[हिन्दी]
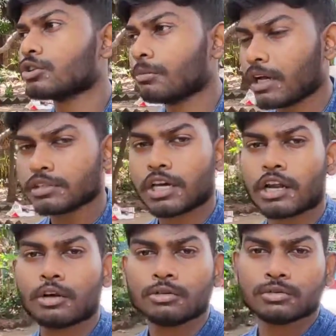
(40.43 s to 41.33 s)
तो मैं आज
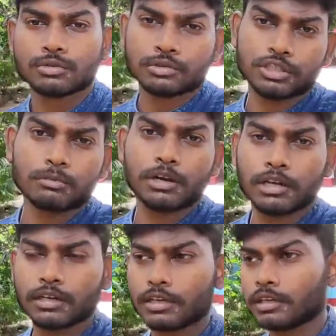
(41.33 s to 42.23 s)
जा रहा हूँ उनसे
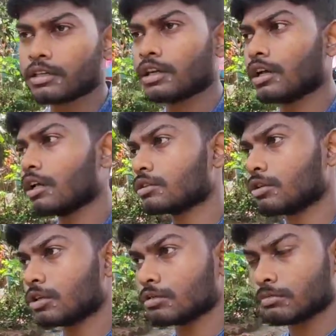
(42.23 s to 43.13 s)
मिलने के लिए
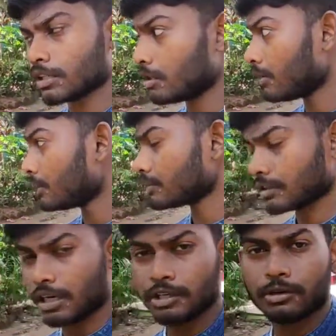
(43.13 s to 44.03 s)
तो बाय द वे
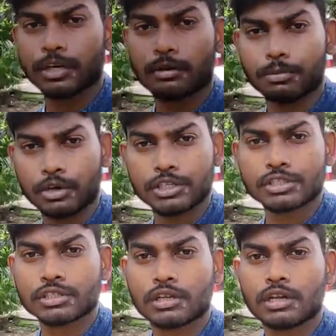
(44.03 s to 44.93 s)
गाड़ी हो गया है
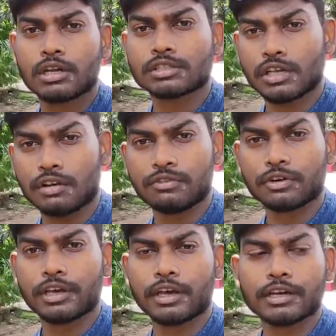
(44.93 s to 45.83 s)
पॉलिश साफ़
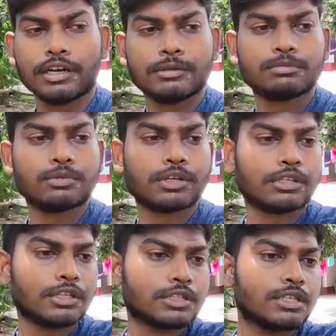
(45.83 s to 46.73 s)
हो गया है गाड़ी
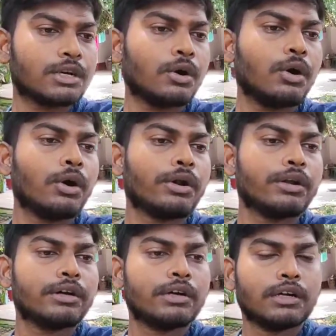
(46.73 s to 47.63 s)
पूरे तरह से
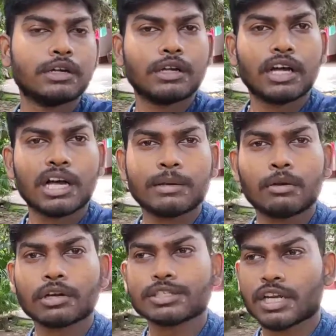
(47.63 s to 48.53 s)
और अभी
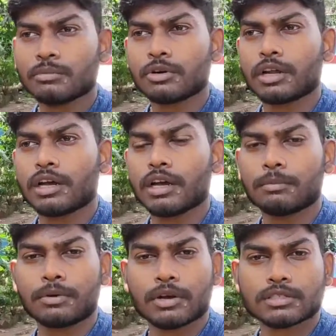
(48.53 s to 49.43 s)
हम लोग का टाइम हो रहा
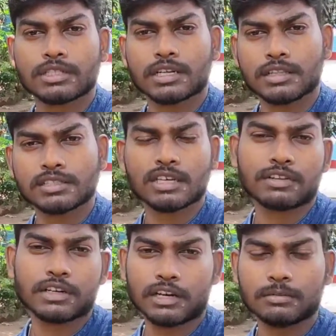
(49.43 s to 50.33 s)
है अप्रॉक्स साढ़े दस या
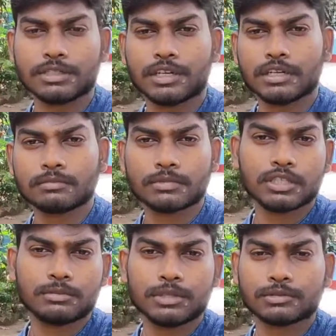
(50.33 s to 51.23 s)
फिर ग्यारह बज रहा है
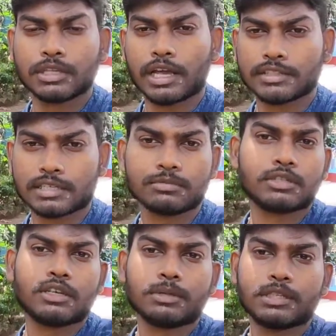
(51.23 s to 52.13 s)
मुझे भी उतना एग्जैक्ट
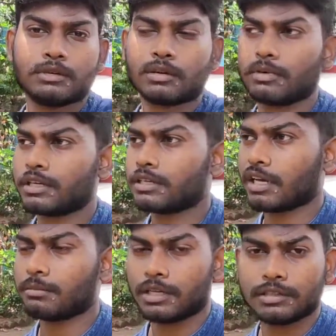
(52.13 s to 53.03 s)
मुझे नहीं पता क्योंकि मैंने
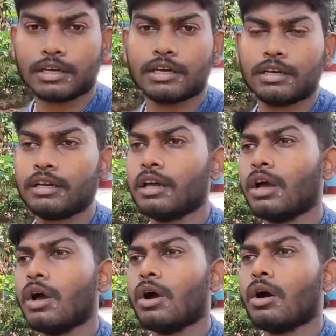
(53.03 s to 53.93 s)
टाइम नहीं देखा है
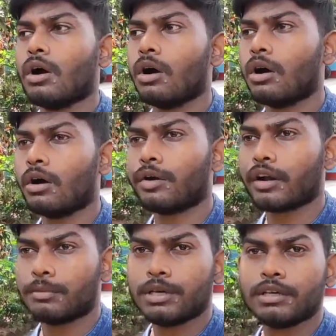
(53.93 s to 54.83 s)

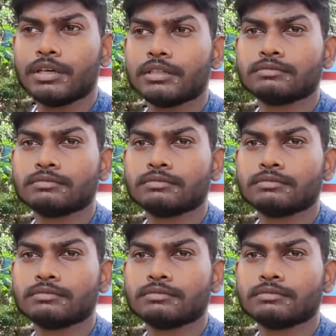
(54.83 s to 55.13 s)
और अभी